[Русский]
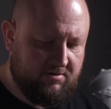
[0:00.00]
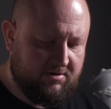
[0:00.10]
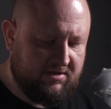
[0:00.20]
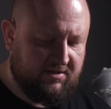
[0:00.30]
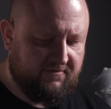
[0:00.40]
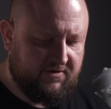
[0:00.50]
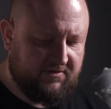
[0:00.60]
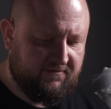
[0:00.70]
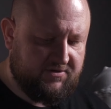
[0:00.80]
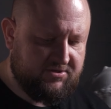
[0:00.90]
когда вы
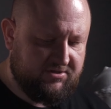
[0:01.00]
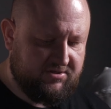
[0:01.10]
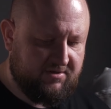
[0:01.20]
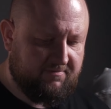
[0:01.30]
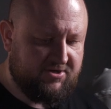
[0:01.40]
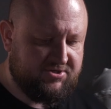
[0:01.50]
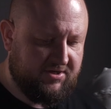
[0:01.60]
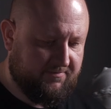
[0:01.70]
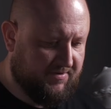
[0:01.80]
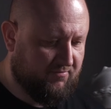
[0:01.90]
это вешаете на
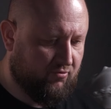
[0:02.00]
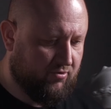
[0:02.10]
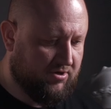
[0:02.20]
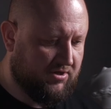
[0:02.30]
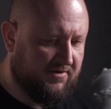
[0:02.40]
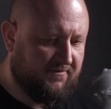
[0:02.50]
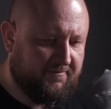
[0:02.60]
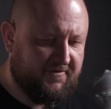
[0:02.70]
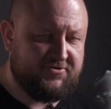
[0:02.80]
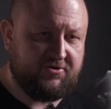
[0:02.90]
большие приборы, когда вы
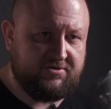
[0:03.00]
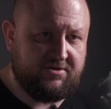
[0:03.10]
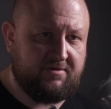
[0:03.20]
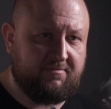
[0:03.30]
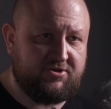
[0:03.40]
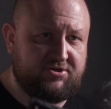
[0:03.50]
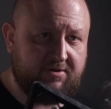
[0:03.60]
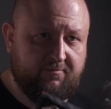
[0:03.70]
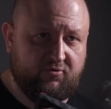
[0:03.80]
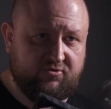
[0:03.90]
вешаете на
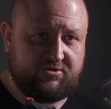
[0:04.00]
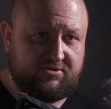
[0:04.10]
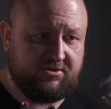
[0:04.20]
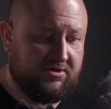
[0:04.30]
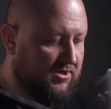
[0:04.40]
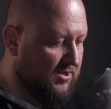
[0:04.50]
большие плоскости.